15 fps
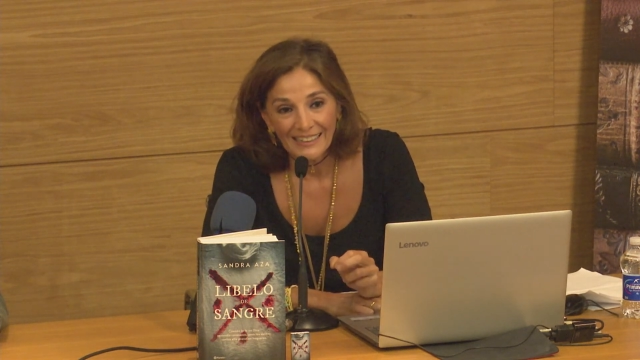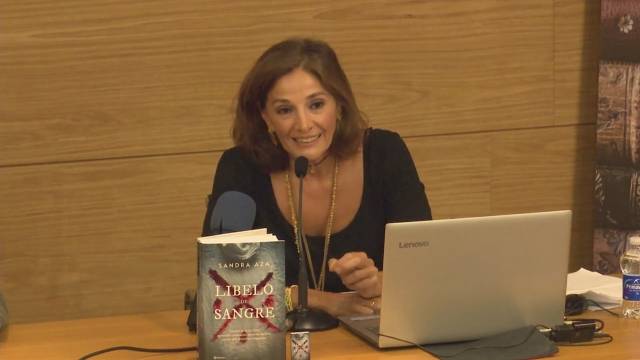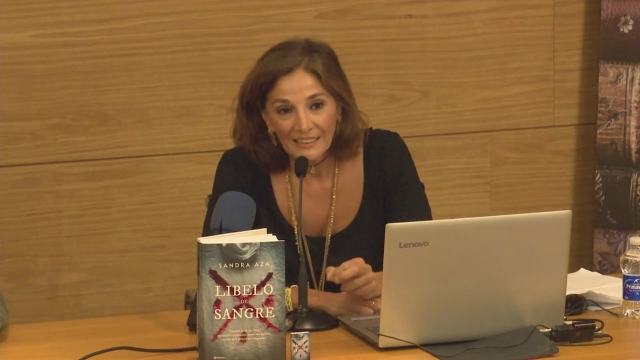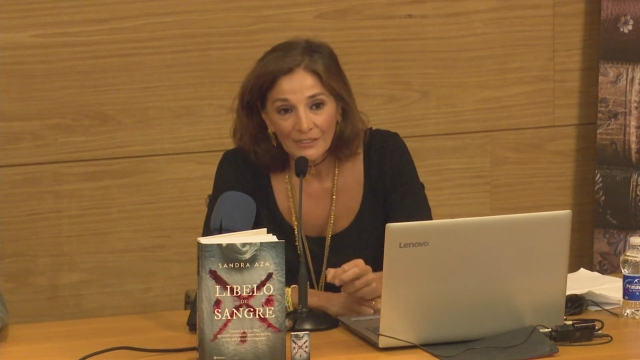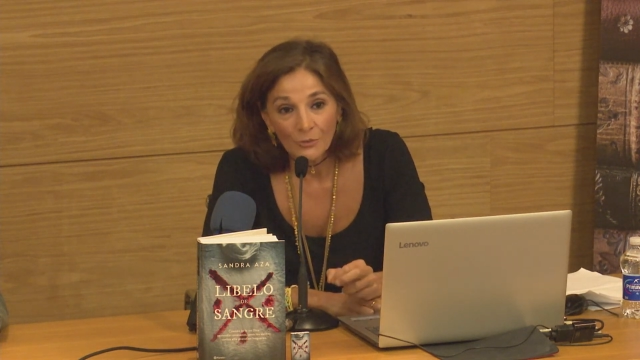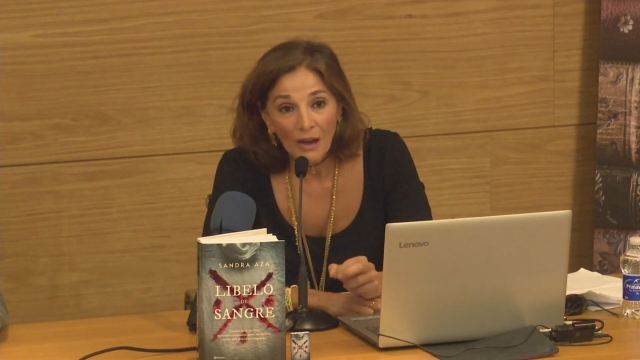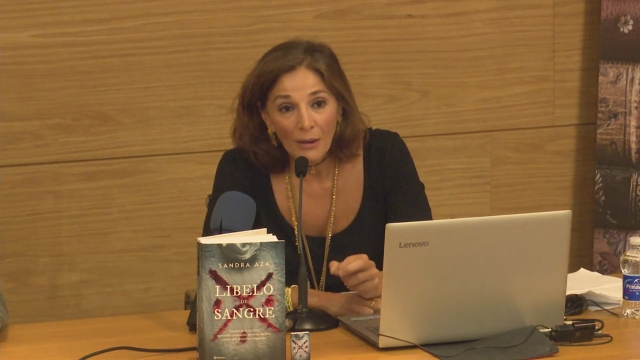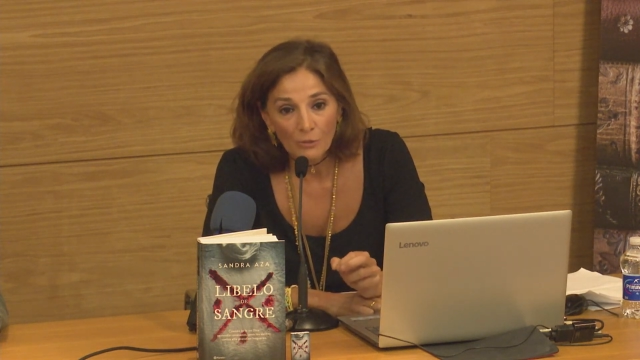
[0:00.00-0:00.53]

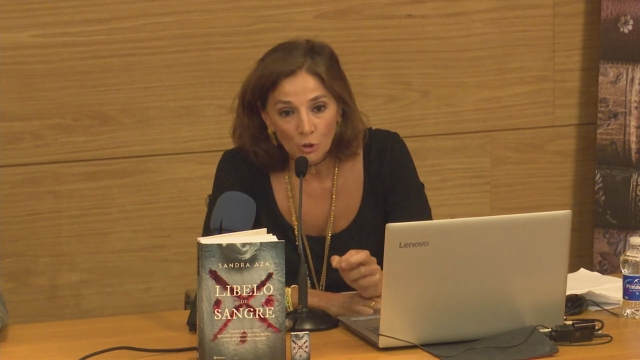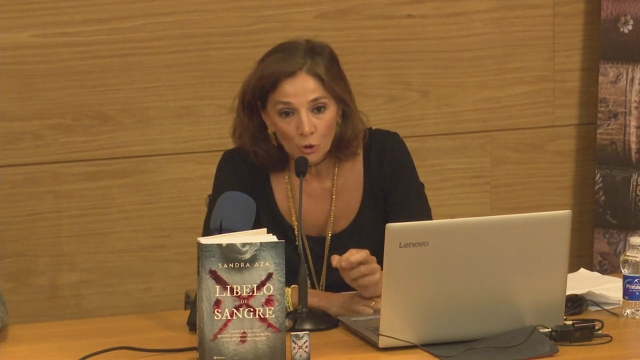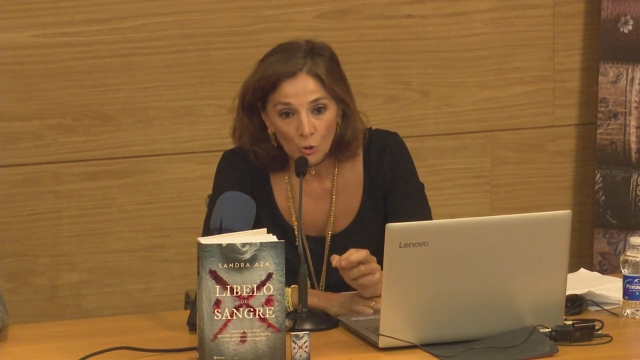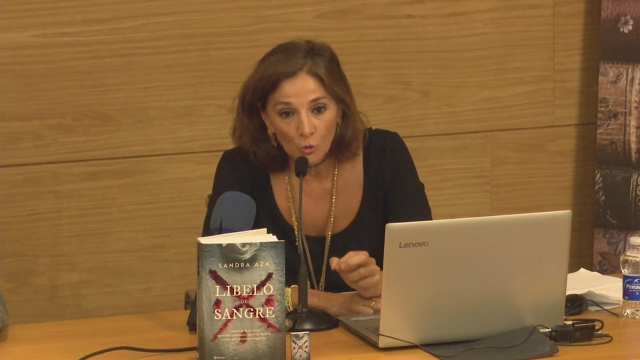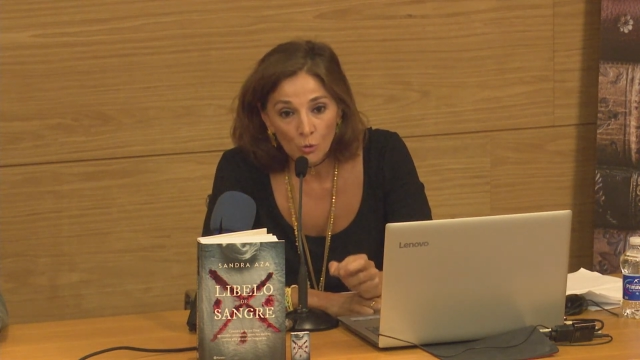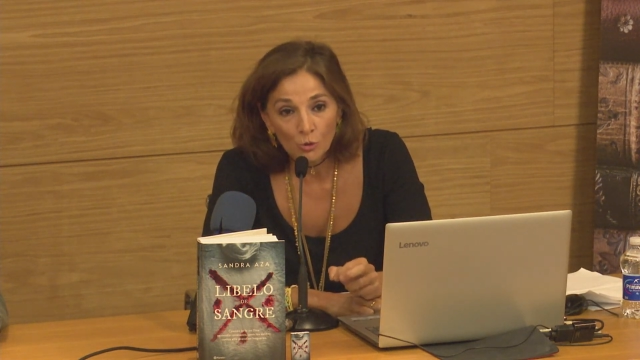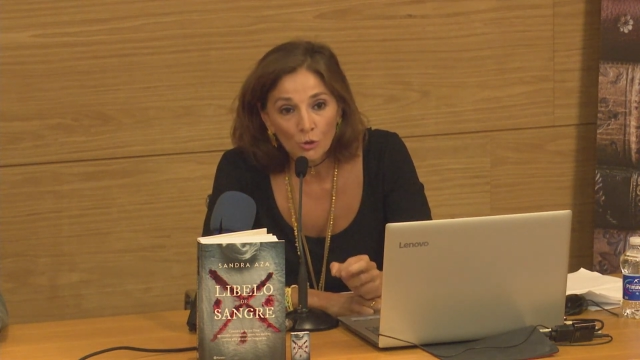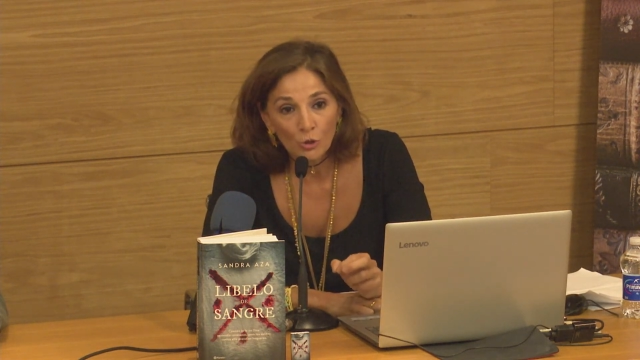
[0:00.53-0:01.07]
tiene un
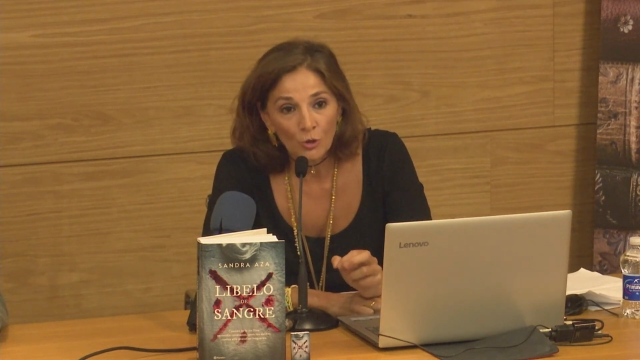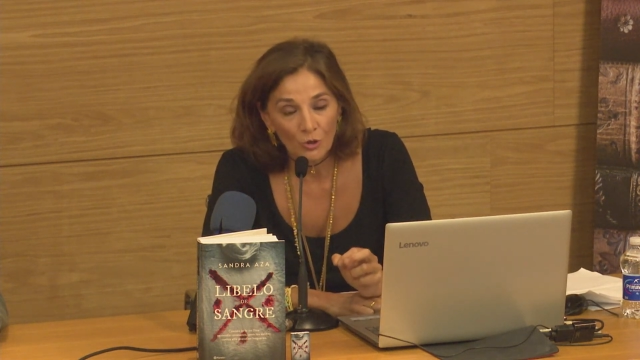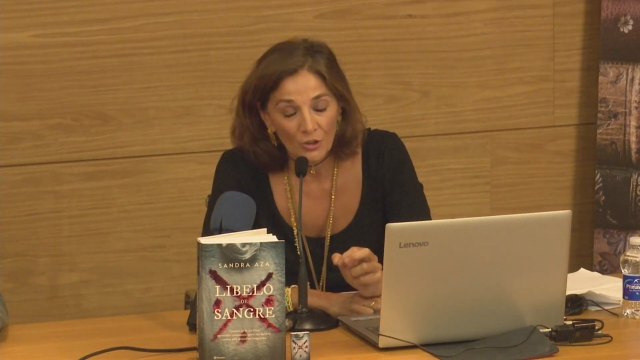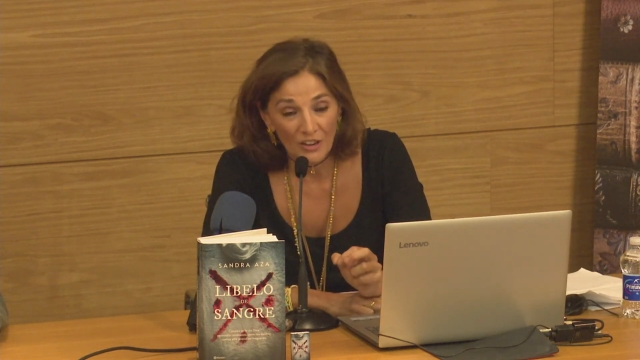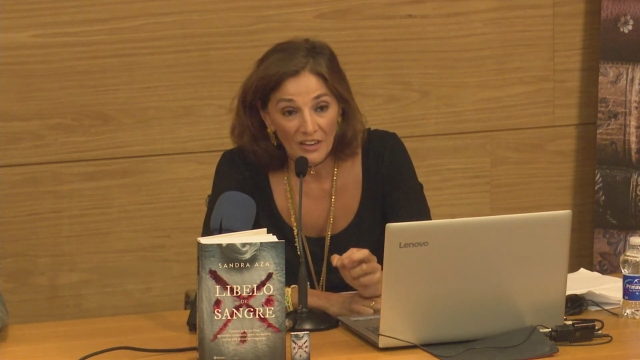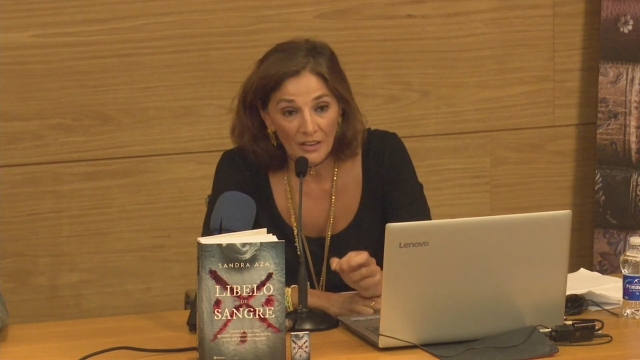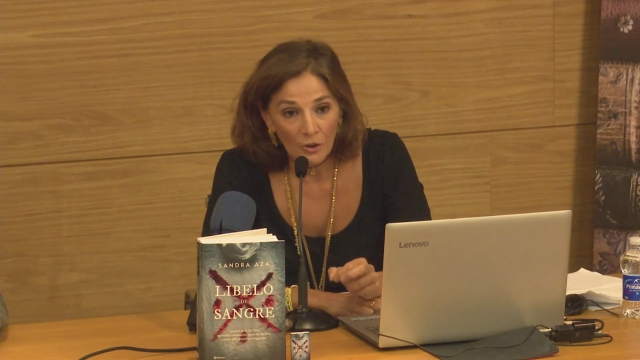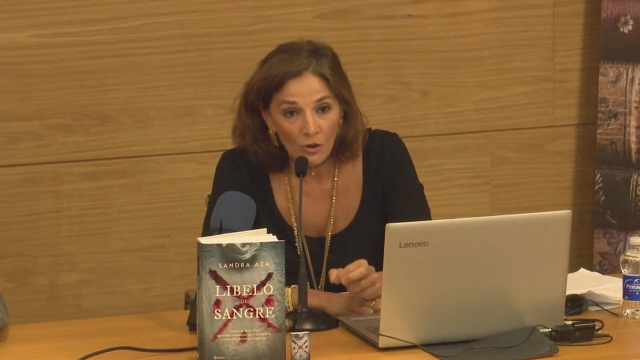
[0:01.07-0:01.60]
absoluto
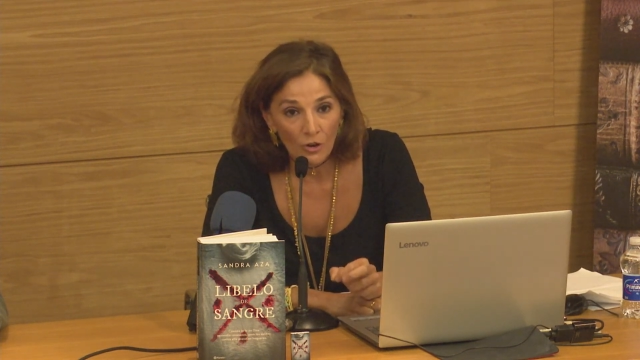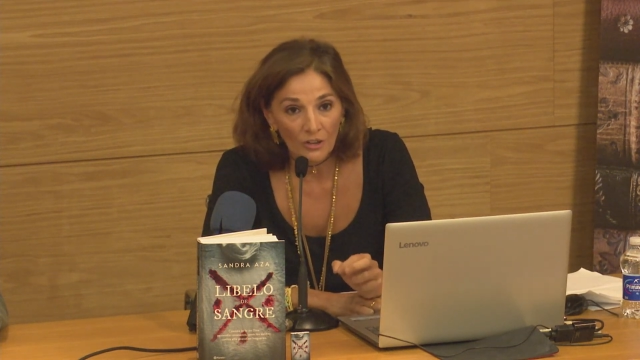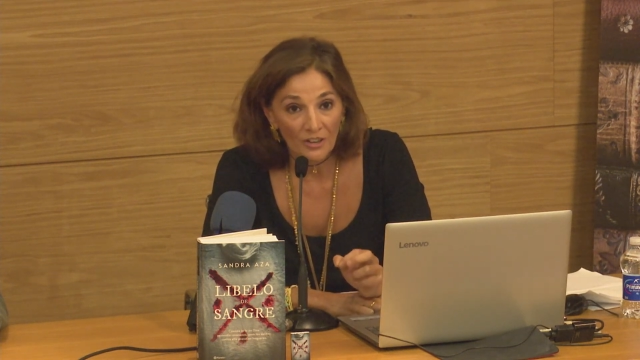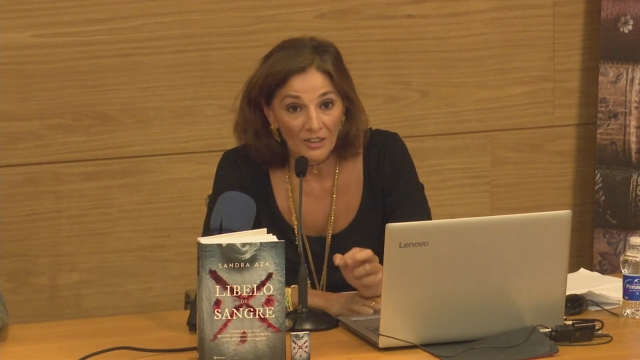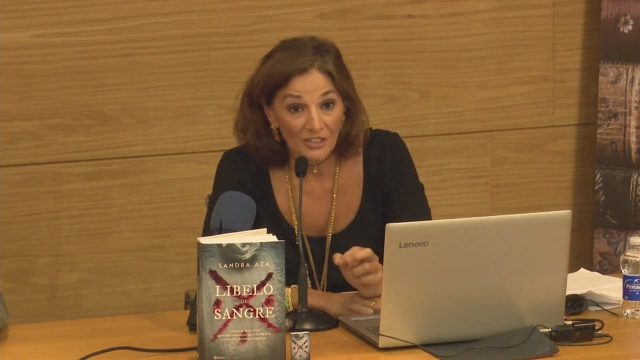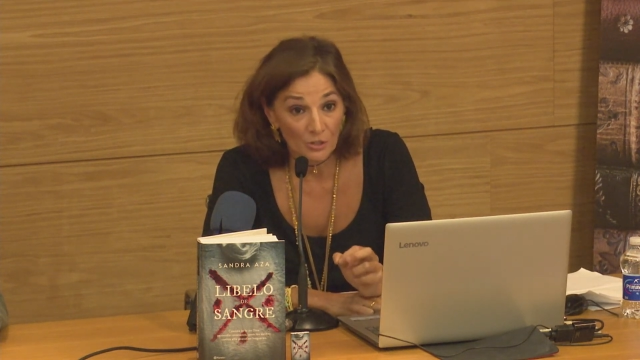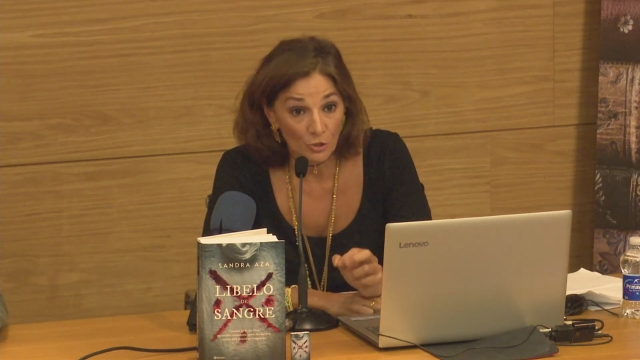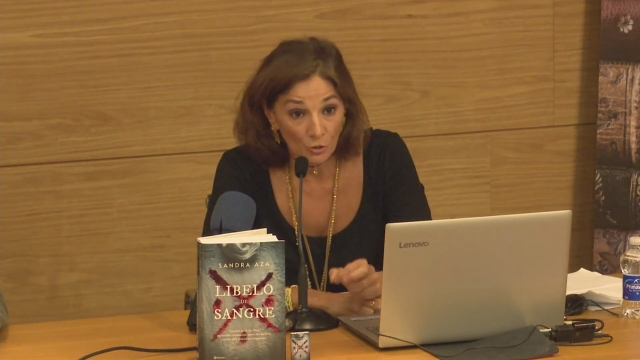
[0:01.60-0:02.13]
rigor
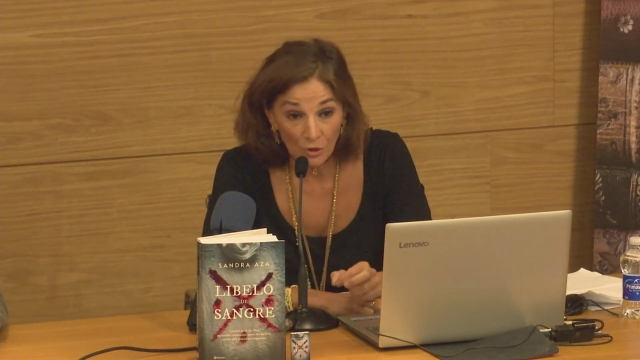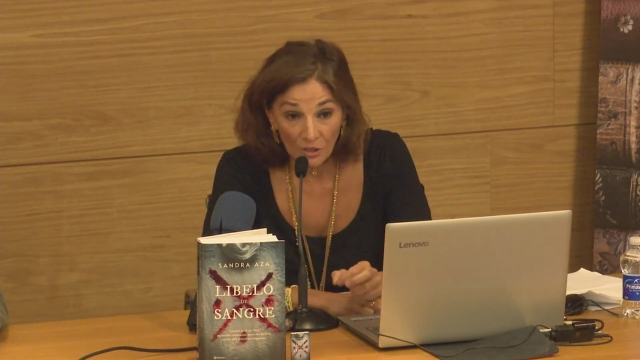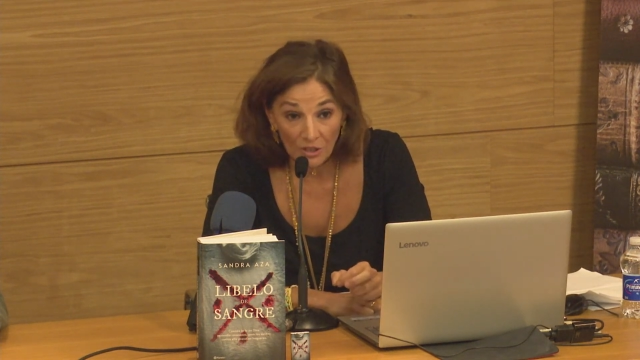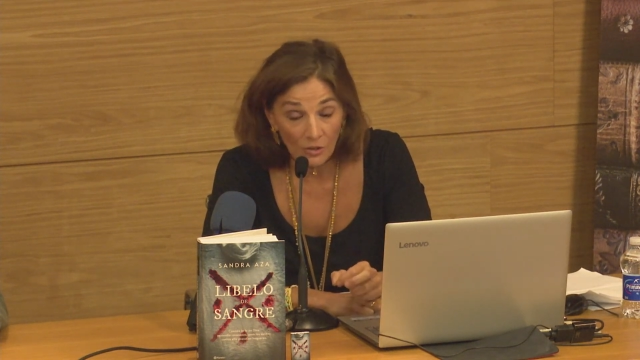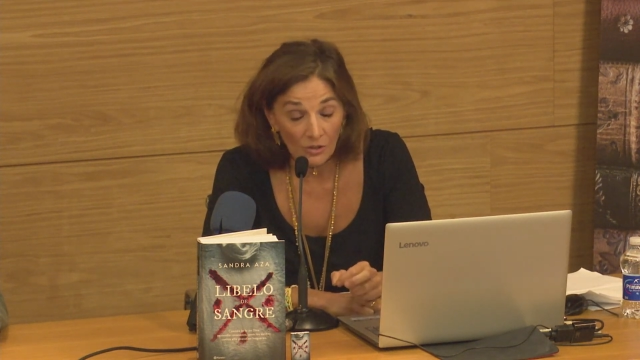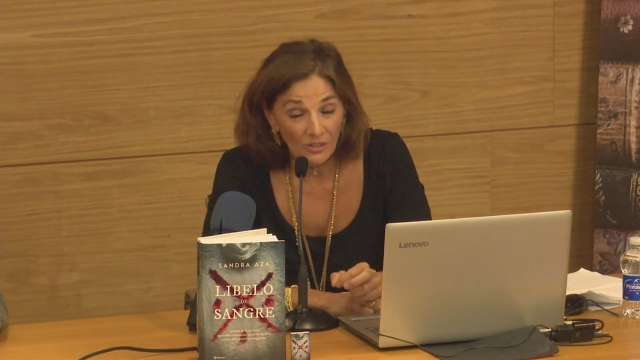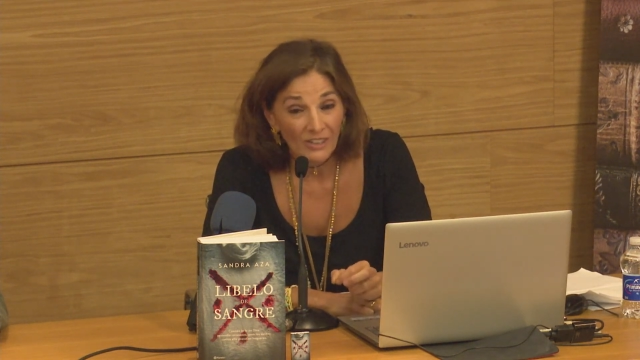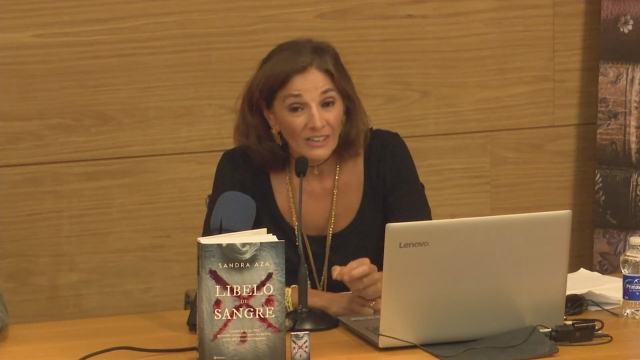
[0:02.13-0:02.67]

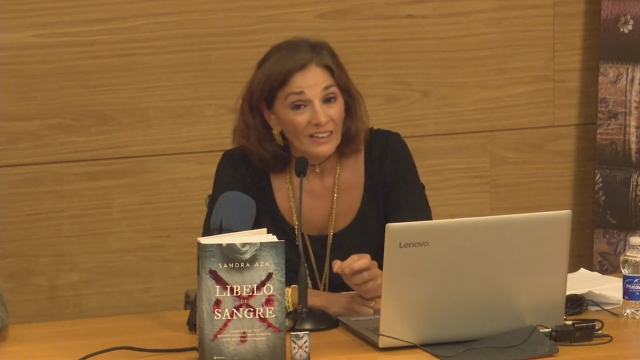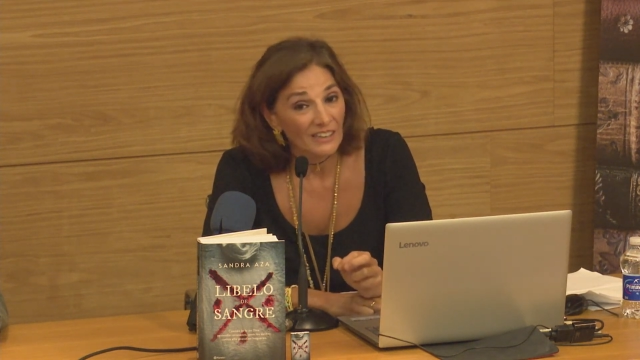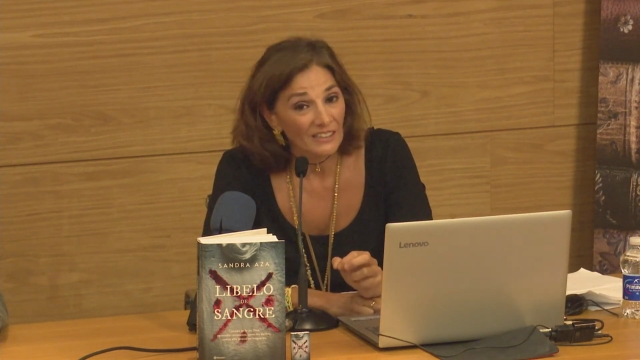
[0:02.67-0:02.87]
histórico.